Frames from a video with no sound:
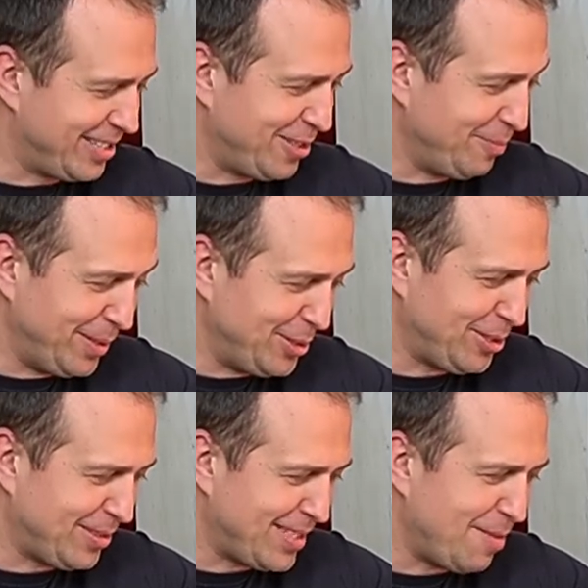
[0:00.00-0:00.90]
że to będzie
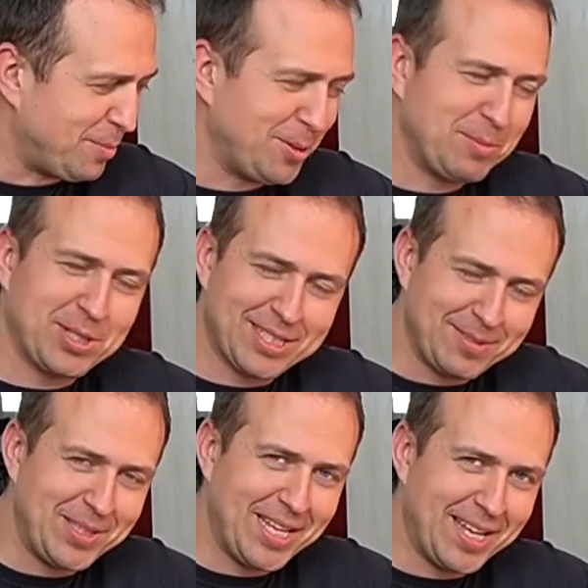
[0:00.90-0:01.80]
to samo,
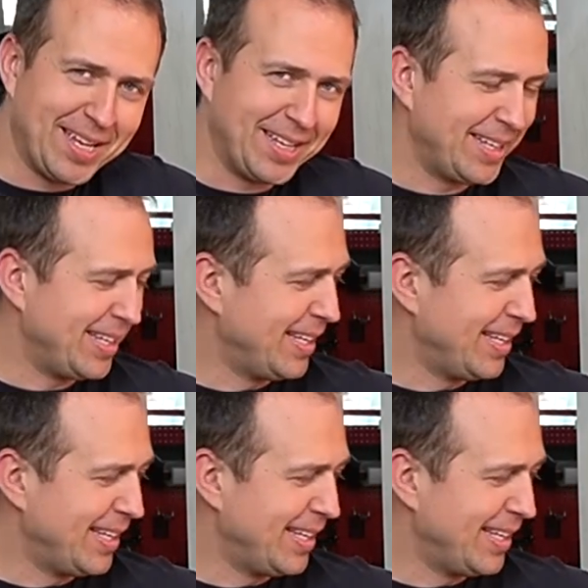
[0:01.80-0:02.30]
tymczasem nie.